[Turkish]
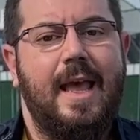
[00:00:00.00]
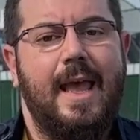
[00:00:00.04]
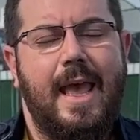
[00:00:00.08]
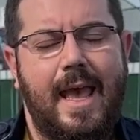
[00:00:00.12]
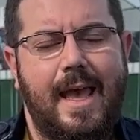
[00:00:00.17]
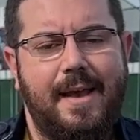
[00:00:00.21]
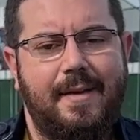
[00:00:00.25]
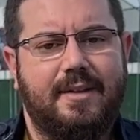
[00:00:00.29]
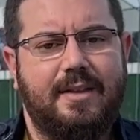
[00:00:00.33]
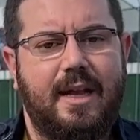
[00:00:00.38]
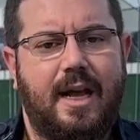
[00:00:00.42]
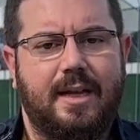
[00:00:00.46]

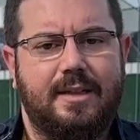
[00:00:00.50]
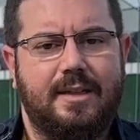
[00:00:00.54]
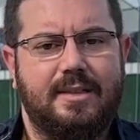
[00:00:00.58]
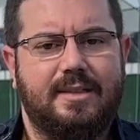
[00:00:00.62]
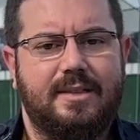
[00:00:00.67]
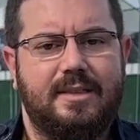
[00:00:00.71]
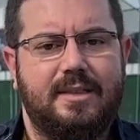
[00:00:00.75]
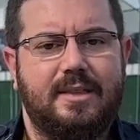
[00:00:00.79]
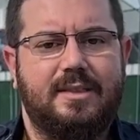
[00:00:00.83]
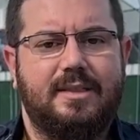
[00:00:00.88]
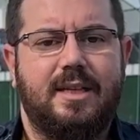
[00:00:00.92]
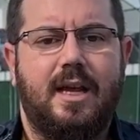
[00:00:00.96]
Evet
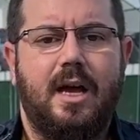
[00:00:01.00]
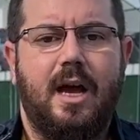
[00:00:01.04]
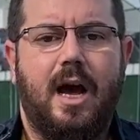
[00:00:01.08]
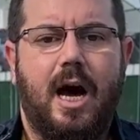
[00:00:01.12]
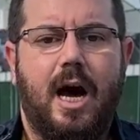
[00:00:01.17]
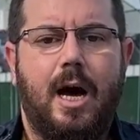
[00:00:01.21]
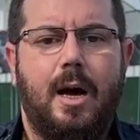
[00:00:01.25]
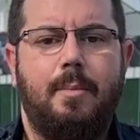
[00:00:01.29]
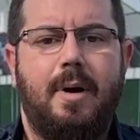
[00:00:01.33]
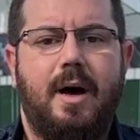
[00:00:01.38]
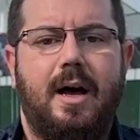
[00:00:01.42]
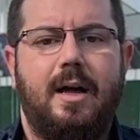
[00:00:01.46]
haklısınız
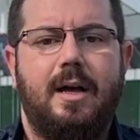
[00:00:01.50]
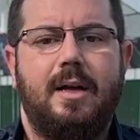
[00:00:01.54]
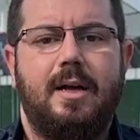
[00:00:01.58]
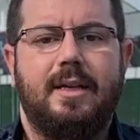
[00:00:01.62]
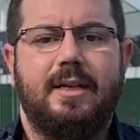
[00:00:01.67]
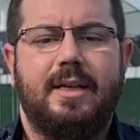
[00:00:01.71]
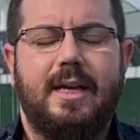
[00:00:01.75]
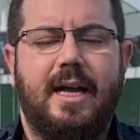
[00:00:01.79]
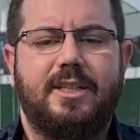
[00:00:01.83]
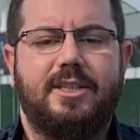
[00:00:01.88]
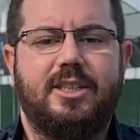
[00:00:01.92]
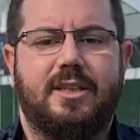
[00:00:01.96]
ama
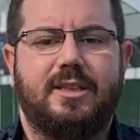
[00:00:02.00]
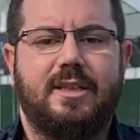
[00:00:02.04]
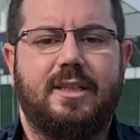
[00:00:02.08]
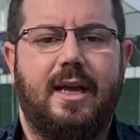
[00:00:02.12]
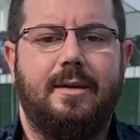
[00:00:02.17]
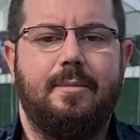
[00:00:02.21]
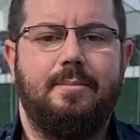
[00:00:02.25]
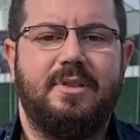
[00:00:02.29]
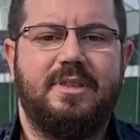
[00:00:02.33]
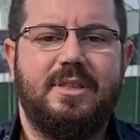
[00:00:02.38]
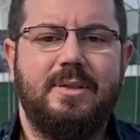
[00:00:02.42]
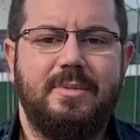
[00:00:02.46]

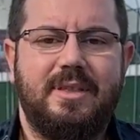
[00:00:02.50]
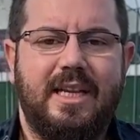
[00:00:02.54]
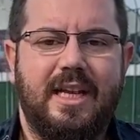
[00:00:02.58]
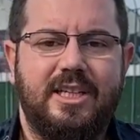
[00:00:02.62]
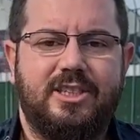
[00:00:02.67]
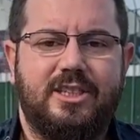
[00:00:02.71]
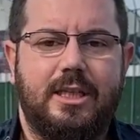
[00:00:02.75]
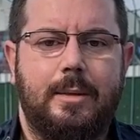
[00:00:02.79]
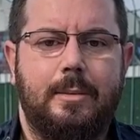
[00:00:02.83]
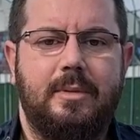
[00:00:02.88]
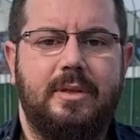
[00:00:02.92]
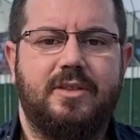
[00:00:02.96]
gerçekten bizim genç
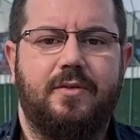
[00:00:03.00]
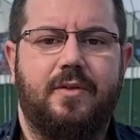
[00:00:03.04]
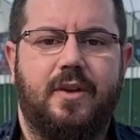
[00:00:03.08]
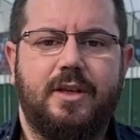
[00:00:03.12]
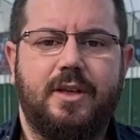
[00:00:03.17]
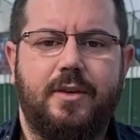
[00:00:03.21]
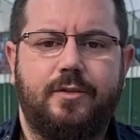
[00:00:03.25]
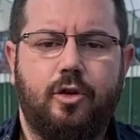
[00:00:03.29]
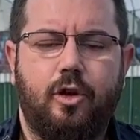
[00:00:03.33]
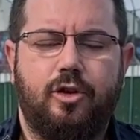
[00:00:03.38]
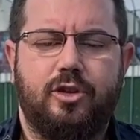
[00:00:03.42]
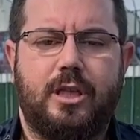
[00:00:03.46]
gençlerimiz,
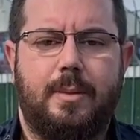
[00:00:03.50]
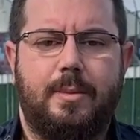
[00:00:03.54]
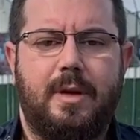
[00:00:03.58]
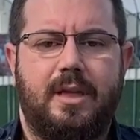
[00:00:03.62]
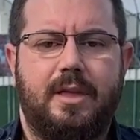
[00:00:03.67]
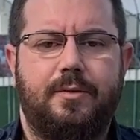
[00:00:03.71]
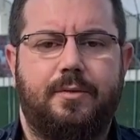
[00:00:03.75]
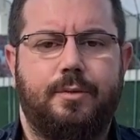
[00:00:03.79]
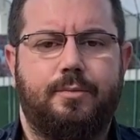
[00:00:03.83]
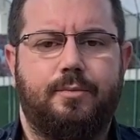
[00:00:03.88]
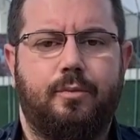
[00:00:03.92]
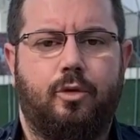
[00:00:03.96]
Vakıfköy
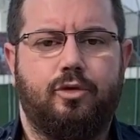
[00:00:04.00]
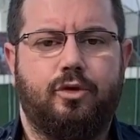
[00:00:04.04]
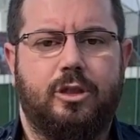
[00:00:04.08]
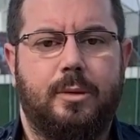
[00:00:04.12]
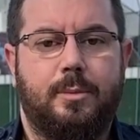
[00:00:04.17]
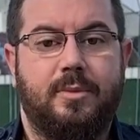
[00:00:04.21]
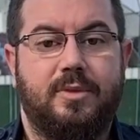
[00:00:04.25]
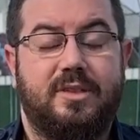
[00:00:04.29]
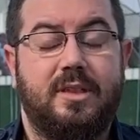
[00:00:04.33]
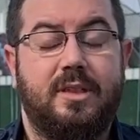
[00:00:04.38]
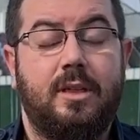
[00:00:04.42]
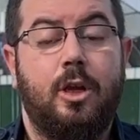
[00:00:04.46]
tabanlı
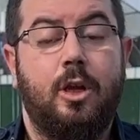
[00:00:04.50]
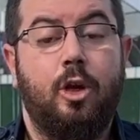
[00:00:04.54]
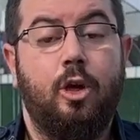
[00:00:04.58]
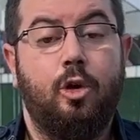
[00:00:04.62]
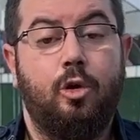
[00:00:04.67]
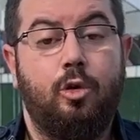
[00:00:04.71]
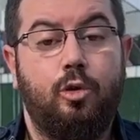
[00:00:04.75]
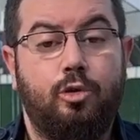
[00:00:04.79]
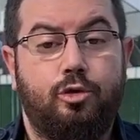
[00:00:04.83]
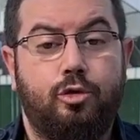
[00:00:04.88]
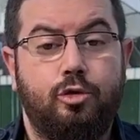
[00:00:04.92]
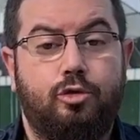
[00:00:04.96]
futbolcularımızın
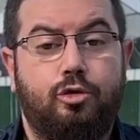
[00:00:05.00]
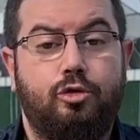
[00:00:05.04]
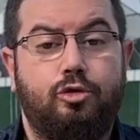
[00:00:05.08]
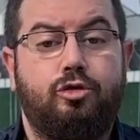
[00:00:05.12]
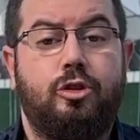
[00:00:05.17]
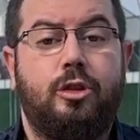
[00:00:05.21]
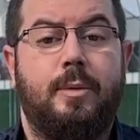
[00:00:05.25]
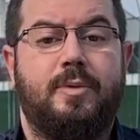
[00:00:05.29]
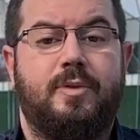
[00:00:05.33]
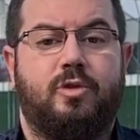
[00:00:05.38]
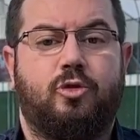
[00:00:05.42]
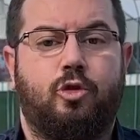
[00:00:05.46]
üzüntüsü
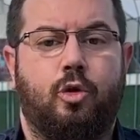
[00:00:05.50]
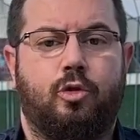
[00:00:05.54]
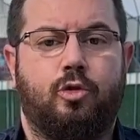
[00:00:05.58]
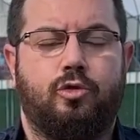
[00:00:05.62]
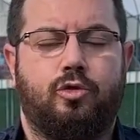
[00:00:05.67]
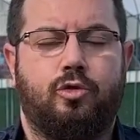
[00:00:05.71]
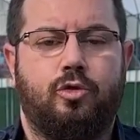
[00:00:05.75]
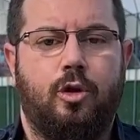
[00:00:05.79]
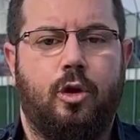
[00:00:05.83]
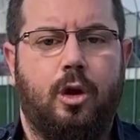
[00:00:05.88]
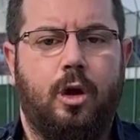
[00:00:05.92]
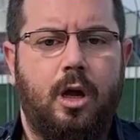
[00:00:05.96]
de bizi çok
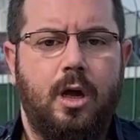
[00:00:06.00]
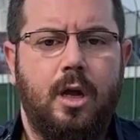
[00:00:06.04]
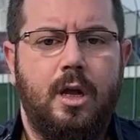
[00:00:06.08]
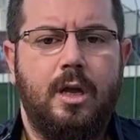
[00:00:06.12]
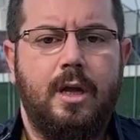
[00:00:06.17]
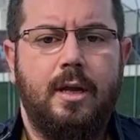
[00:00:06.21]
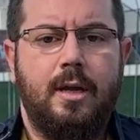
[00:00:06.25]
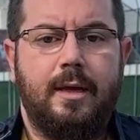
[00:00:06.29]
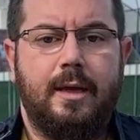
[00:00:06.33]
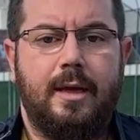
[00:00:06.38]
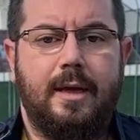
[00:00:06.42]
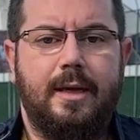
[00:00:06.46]
üzüyor.
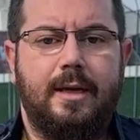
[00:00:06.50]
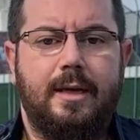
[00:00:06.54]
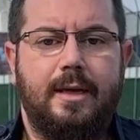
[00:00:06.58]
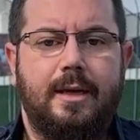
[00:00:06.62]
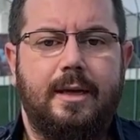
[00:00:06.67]
Ee,